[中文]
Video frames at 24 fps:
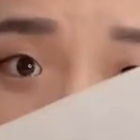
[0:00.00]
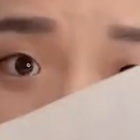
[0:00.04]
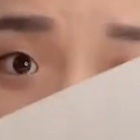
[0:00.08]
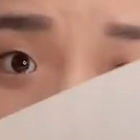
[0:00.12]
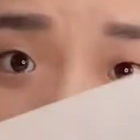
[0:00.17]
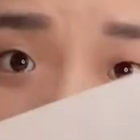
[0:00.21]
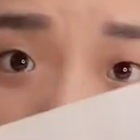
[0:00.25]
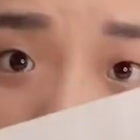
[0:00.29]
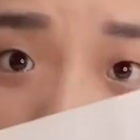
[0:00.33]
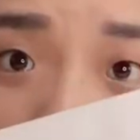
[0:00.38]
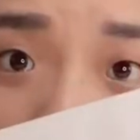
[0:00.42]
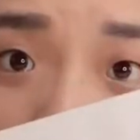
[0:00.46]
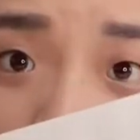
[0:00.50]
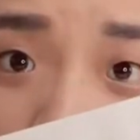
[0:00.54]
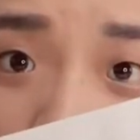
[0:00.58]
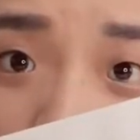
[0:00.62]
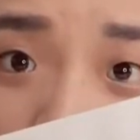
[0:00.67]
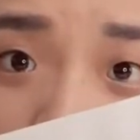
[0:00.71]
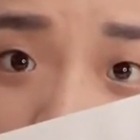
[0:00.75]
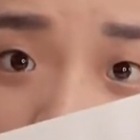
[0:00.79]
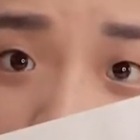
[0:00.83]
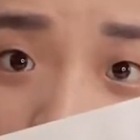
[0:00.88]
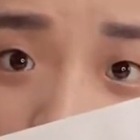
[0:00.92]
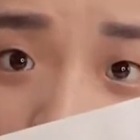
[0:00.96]
你看
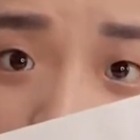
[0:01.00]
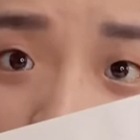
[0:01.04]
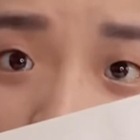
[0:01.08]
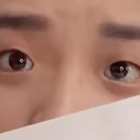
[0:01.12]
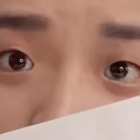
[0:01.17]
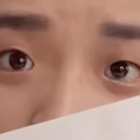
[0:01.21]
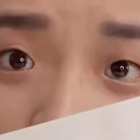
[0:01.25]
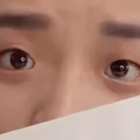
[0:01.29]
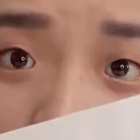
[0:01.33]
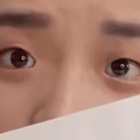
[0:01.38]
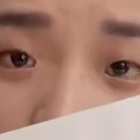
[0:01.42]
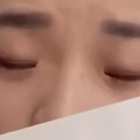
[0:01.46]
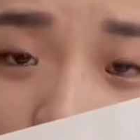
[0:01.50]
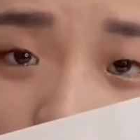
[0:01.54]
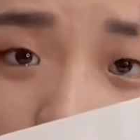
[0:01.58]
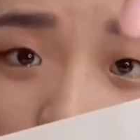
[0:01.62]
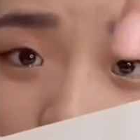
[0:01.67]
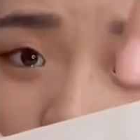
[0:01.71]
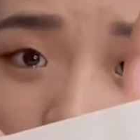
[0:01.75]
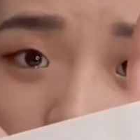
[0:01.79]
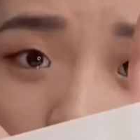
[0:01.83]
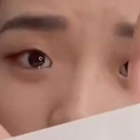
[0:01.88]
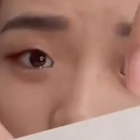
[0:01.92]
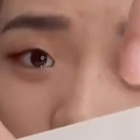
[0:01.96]
这两这
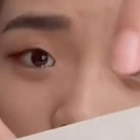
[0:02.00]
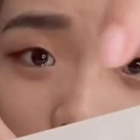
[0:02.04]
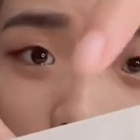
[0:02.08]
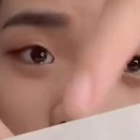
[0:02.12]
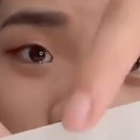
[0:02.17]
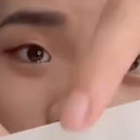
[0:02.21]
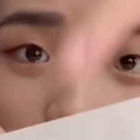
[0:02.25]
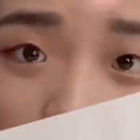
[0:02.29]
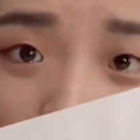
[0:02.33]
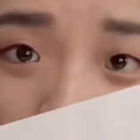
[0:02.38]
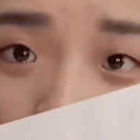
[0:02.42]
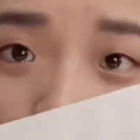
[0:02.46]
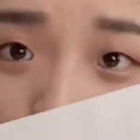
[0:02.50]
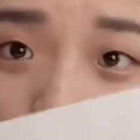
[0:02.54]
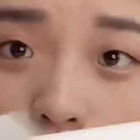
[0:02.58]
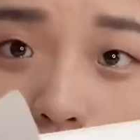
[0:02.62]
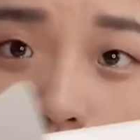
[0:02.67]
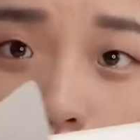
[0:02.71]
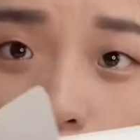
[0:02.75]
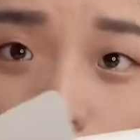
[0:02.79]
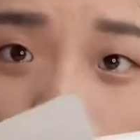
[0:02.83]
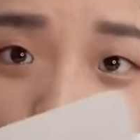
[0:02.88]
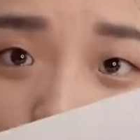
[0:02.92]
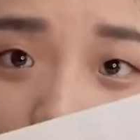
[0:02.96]
里有两个凹
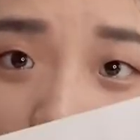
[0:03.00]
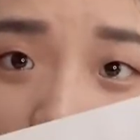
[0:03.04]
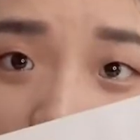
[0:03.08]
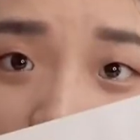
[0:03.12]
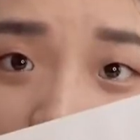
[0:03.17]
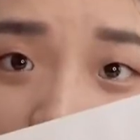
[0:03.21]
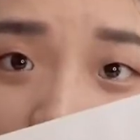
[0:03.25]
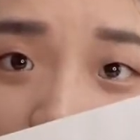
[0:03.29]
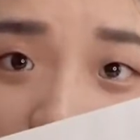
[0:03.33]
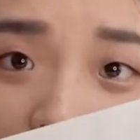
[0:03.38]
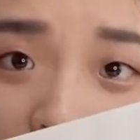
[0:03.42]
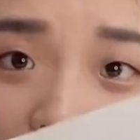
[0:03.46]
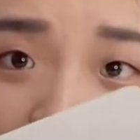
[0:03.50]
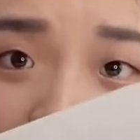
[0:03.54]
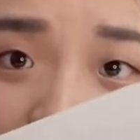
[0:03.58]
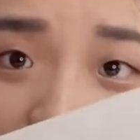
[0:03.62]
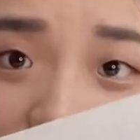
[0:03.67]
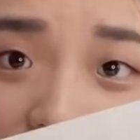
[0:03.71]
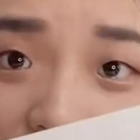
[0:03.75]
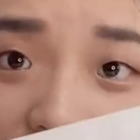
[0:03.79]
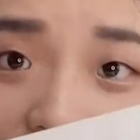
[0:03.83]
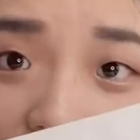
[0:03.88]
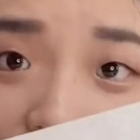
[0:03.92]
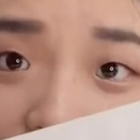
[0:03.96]
洞，就是我刚刚擦的
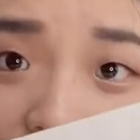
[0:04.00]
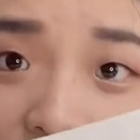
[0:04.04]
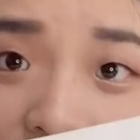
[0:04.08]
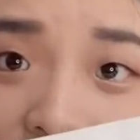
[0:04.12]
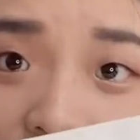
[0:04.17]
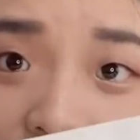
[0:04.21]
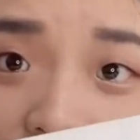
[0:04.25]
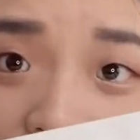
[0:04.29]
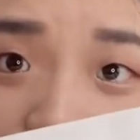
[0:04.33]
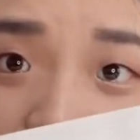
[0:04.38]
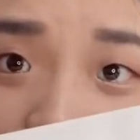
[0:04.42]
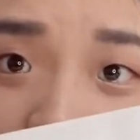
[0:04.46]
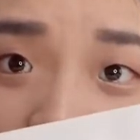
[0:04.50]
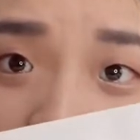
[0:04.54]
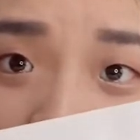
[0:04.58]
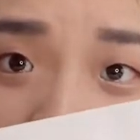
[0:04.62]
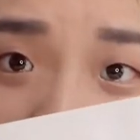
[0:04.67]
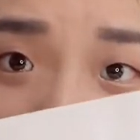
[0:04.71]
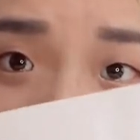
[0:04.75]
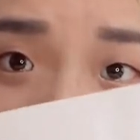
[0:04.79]
那个痕